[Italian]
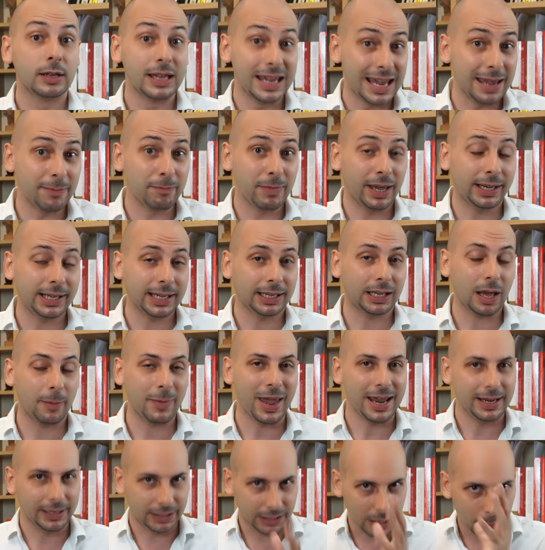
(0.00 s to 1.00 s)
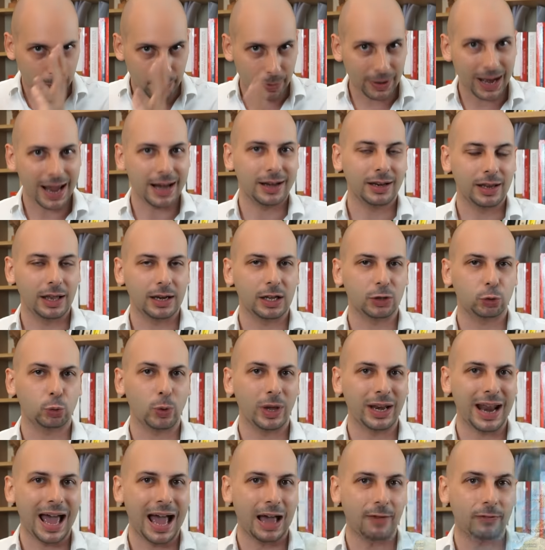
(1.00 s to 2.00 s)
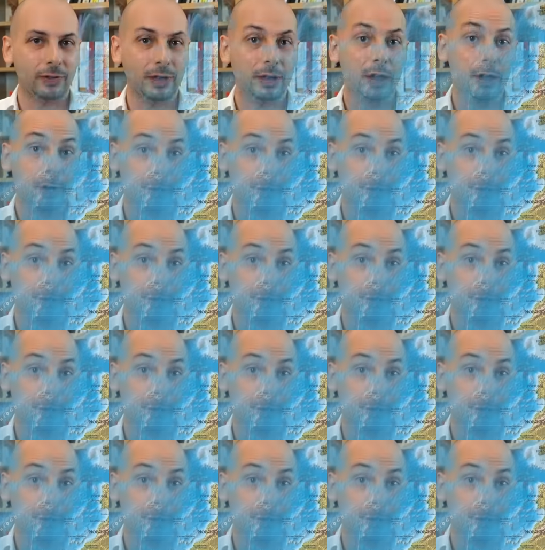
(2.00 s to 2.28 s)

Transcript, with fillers: immediatamente prende le sue navi,